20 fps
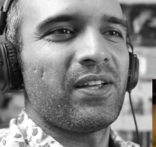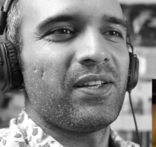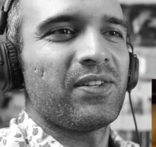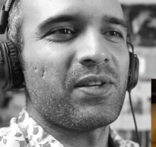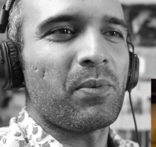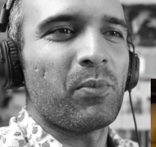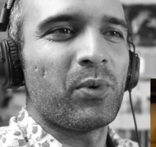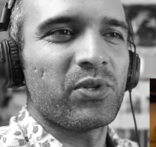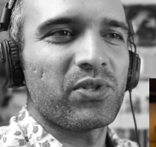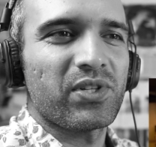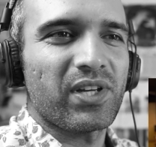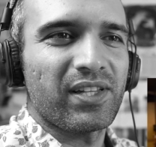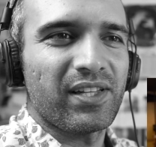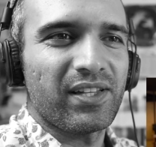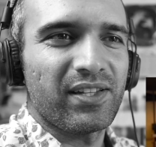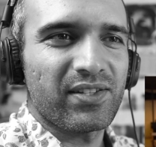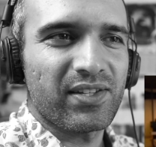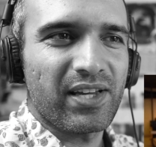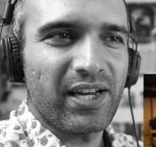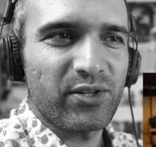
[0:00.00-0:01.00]
से
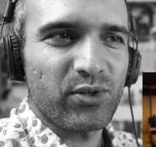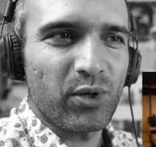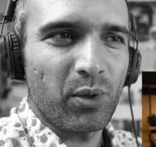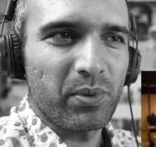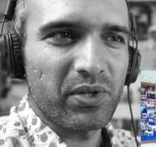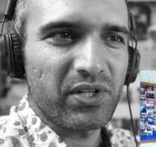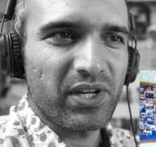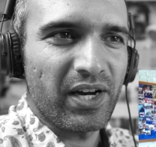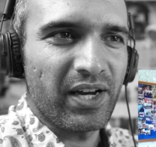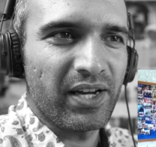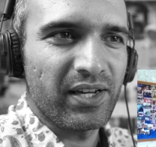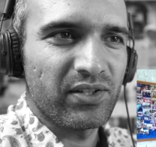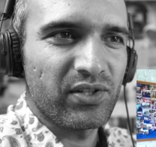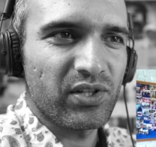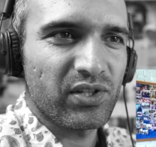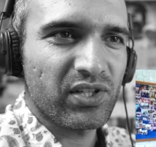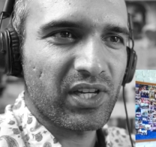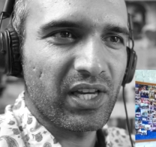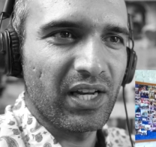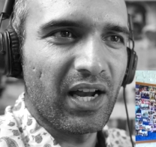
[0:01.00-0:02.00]
उसकी गाइस ऑलवेज हाई
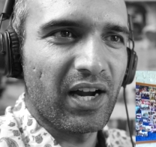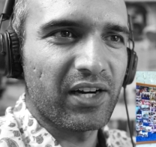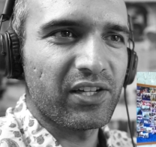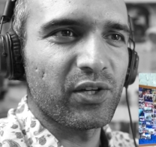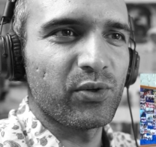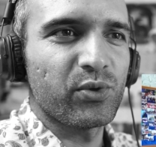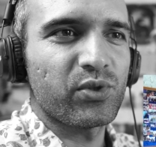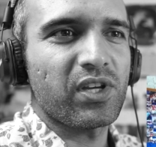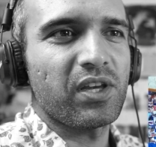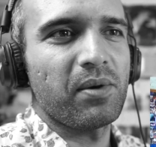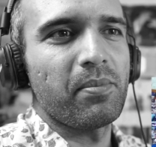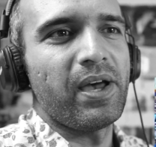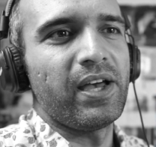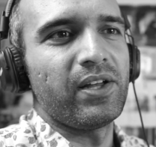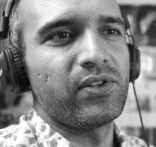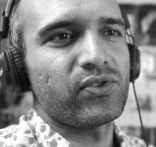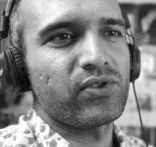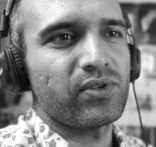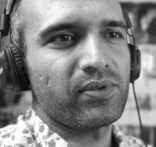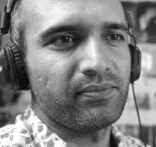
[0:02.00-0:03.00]
जिसकी लाठी उसकी भैंस.
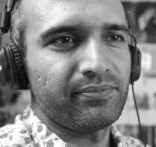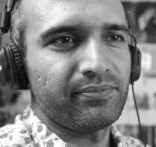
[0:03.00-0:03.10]
एनीथिंग